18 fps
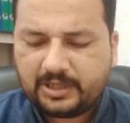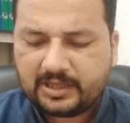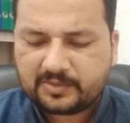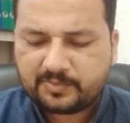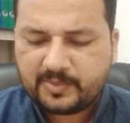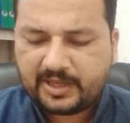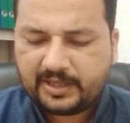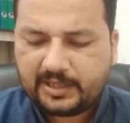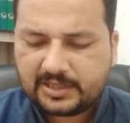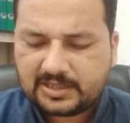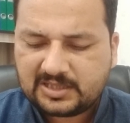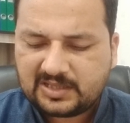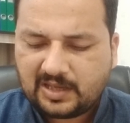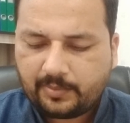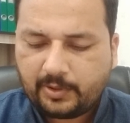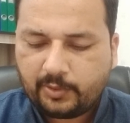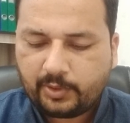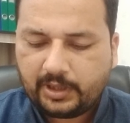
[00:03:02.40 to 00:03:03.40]
मिनट्स में ये
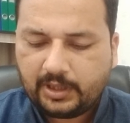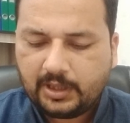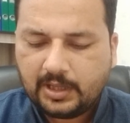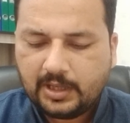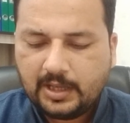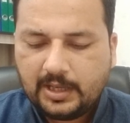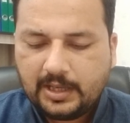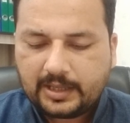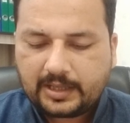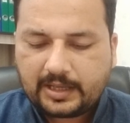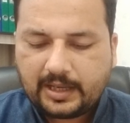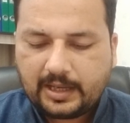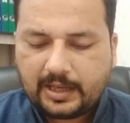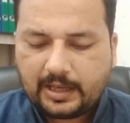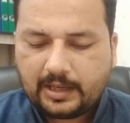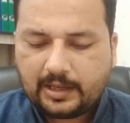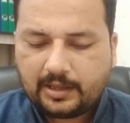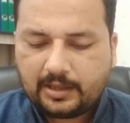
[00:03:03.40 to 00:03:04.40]
चीज़ें भी हुई कि
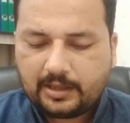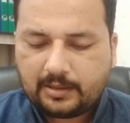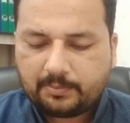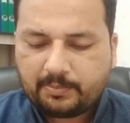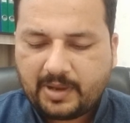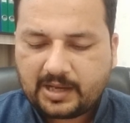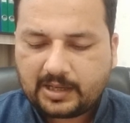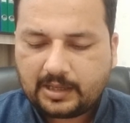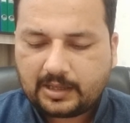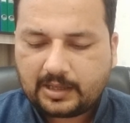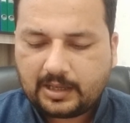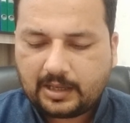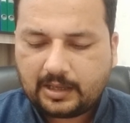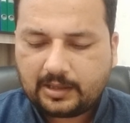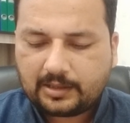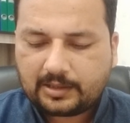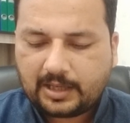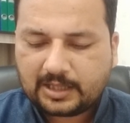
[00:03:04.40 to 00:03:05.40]

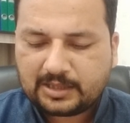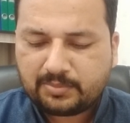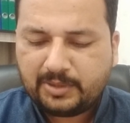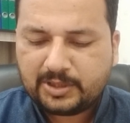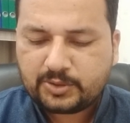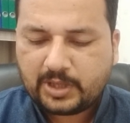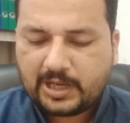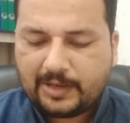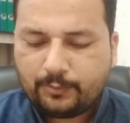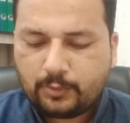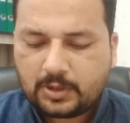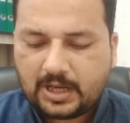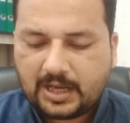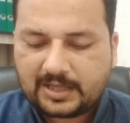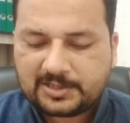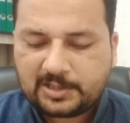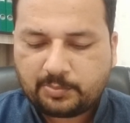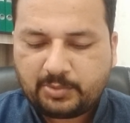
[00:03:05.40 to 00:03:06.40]
ख़त में जो है वो
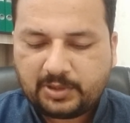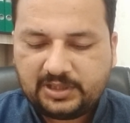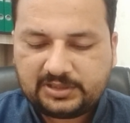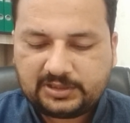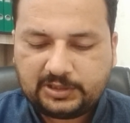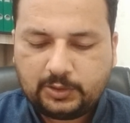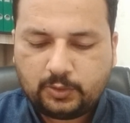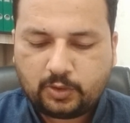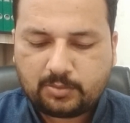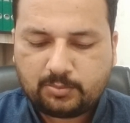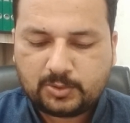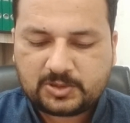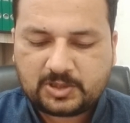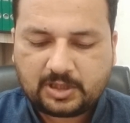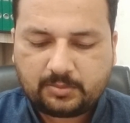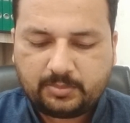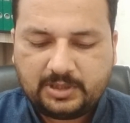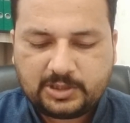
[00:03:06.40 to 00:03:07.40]
खारजा पॉलिसी और
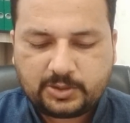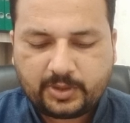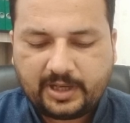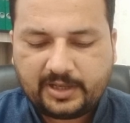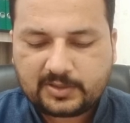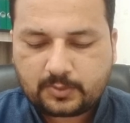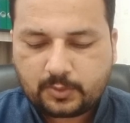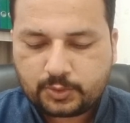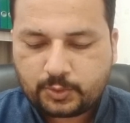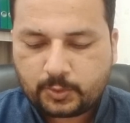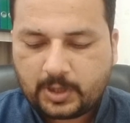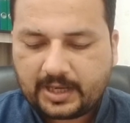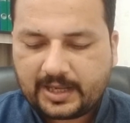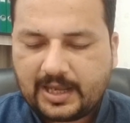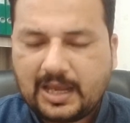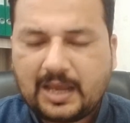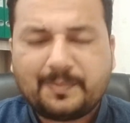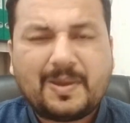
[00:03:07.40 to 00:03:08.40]
मुस्तबिल जो है इसको जोड़ा
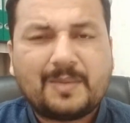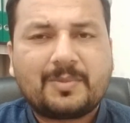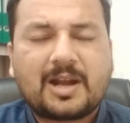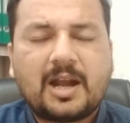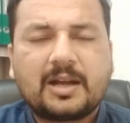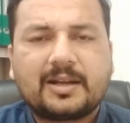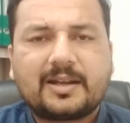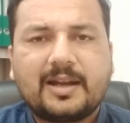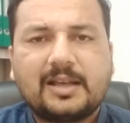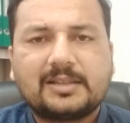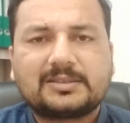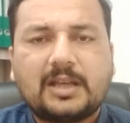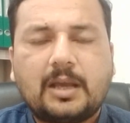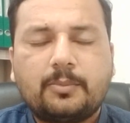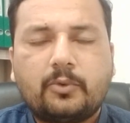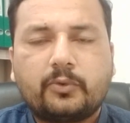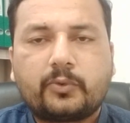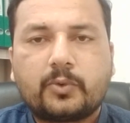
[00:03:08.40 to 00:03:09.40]
गया है मैं इमरान रियाज
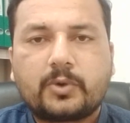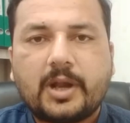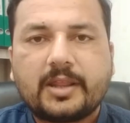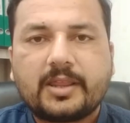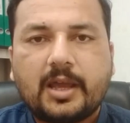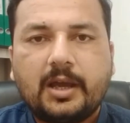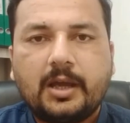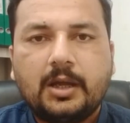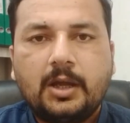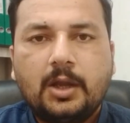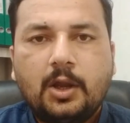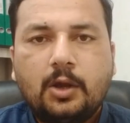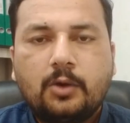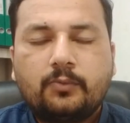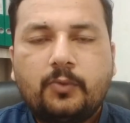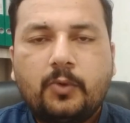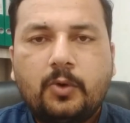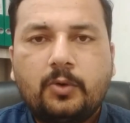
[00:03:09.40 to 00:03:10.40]
साहब को सुन रहा था
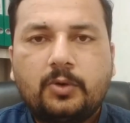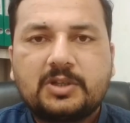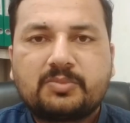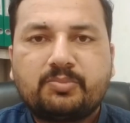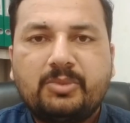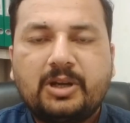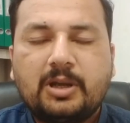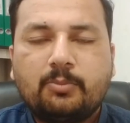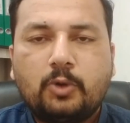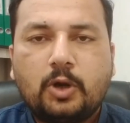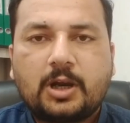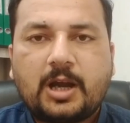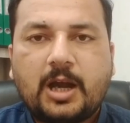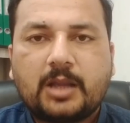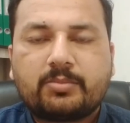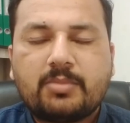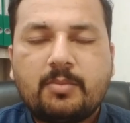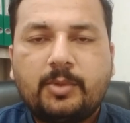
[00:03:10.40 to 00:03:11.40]
वो इस
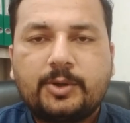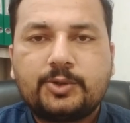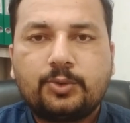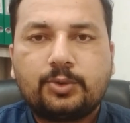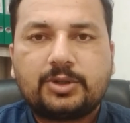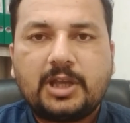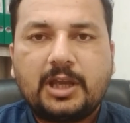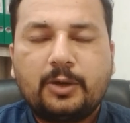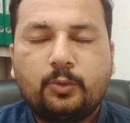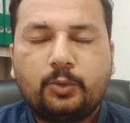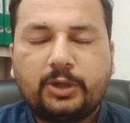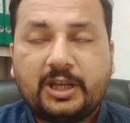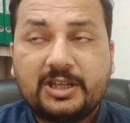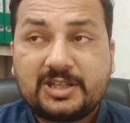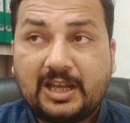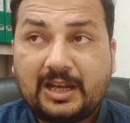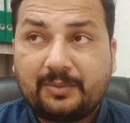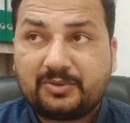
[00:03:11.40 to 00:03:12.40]
मुलाकात में मौजूद थे
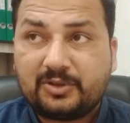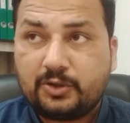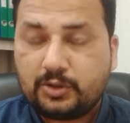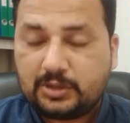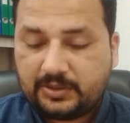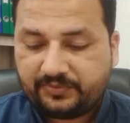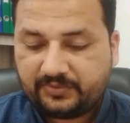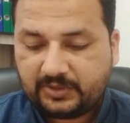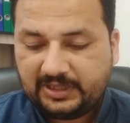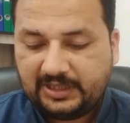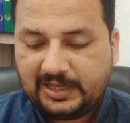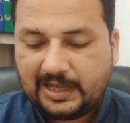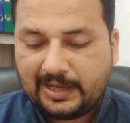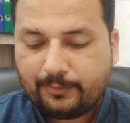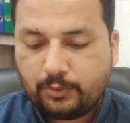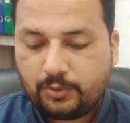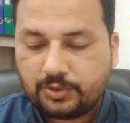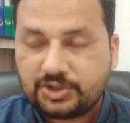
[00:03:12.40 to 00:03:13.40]
उनकी जानब से जो तफसील
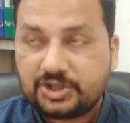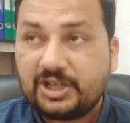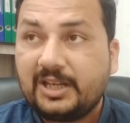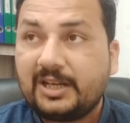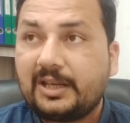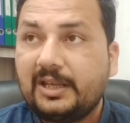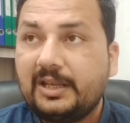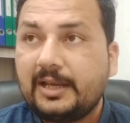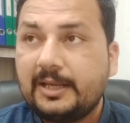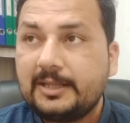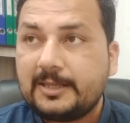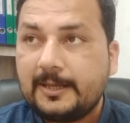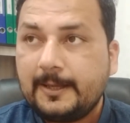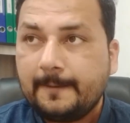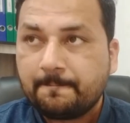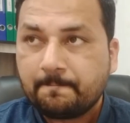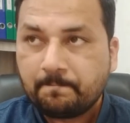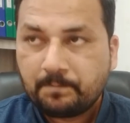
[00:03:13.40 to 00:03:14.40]
है वो शेयर की गई
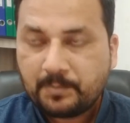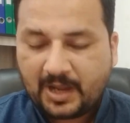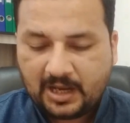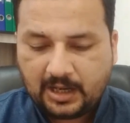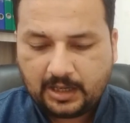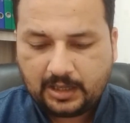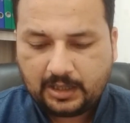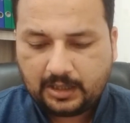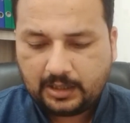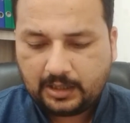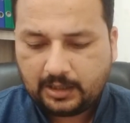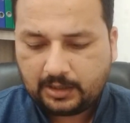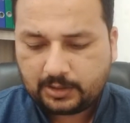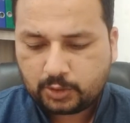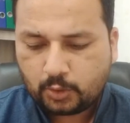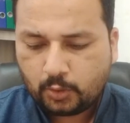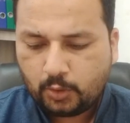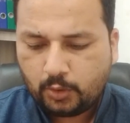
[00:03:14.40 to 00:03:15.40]
थी
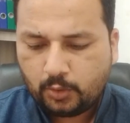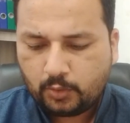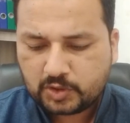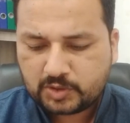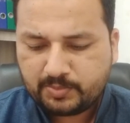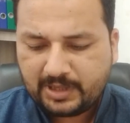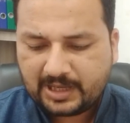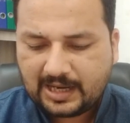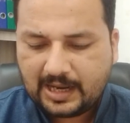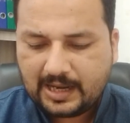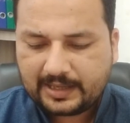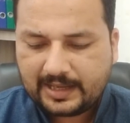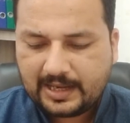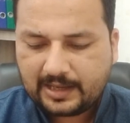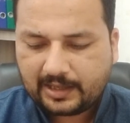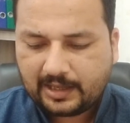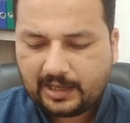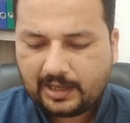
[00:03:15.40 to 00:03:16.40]
तो उसमें कहा
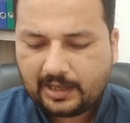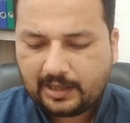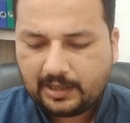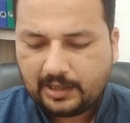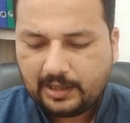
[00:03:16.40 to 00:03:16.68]
गया कि